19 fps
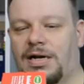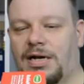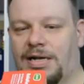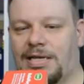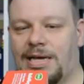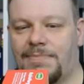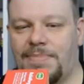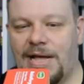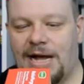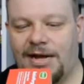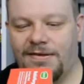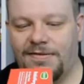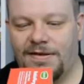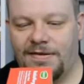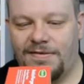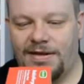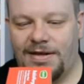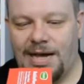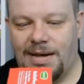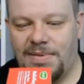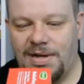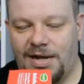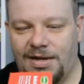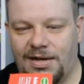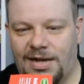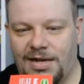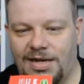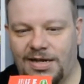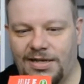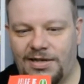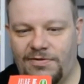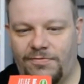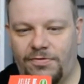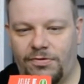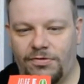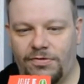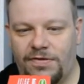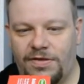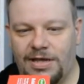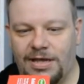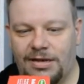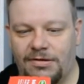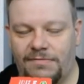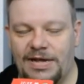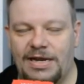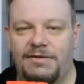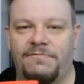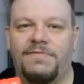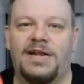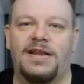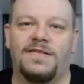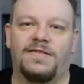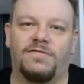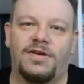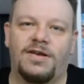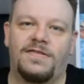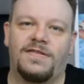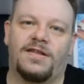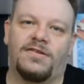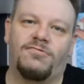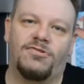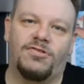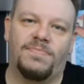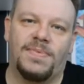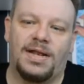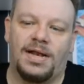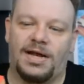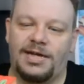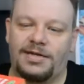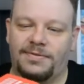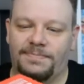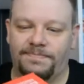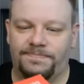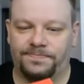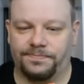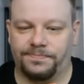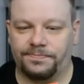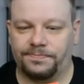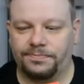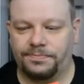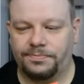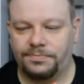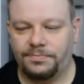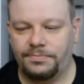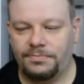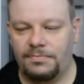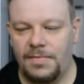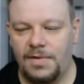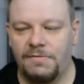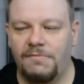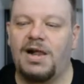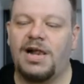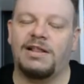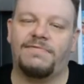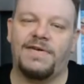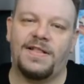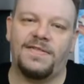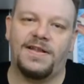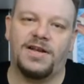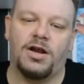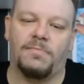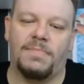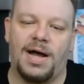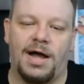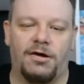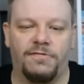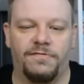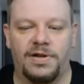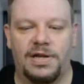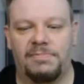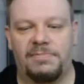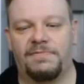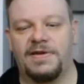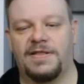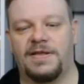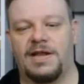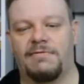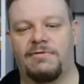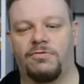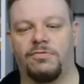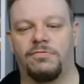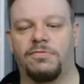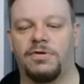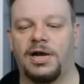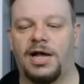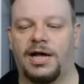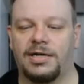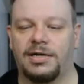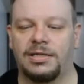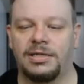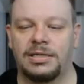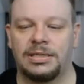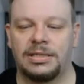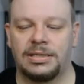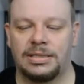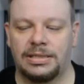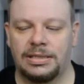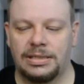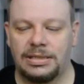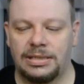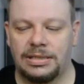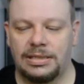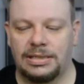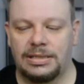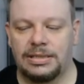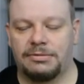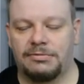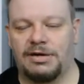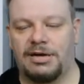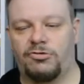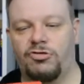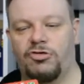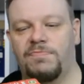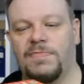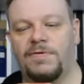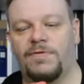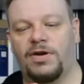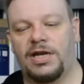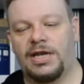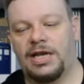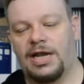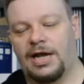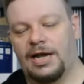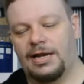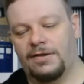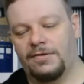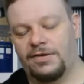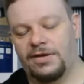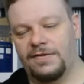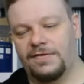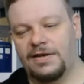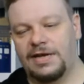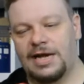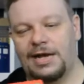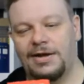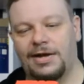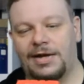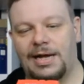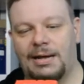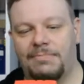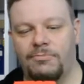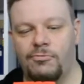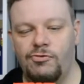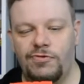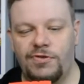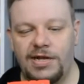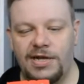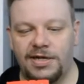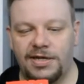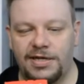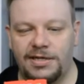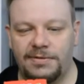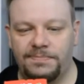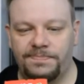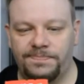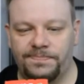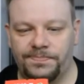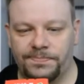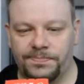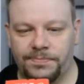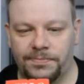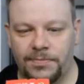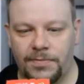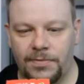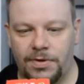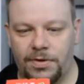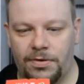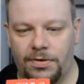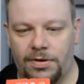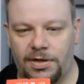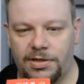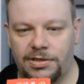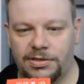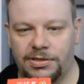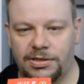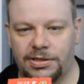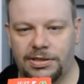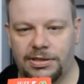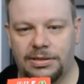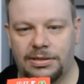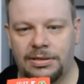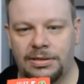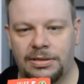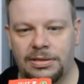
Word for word: ich habe da Angst, dass die Kamera gar nicht richtig fokussiert. Wenn, wenn es so ist, dann tut es mir leid. Weil ich werde es nicht nochmal aufnehmen. Ich werde es einfach so hochladen. Und dann tut es mir wirklich leid. Also sind 300 Gramm Müsli drin. Und äh,